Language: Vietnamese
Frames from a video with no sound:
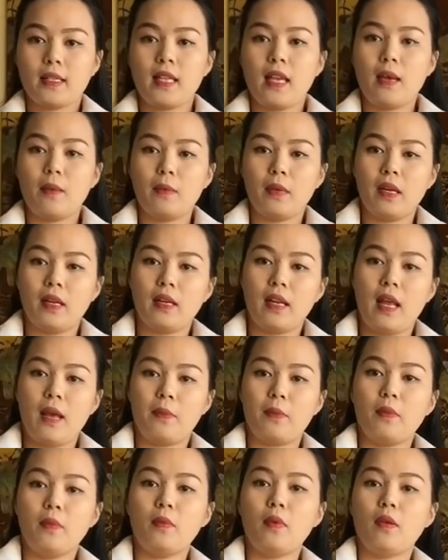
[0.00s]
Xem nè,
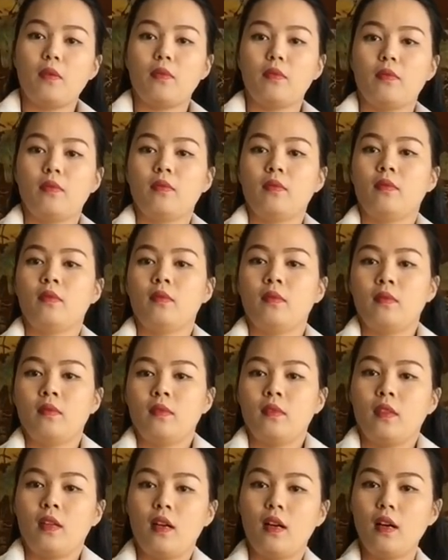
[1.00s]
đẹp đúng không
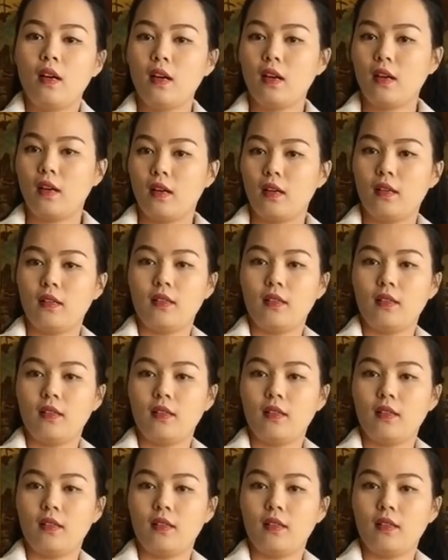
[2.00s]
đó,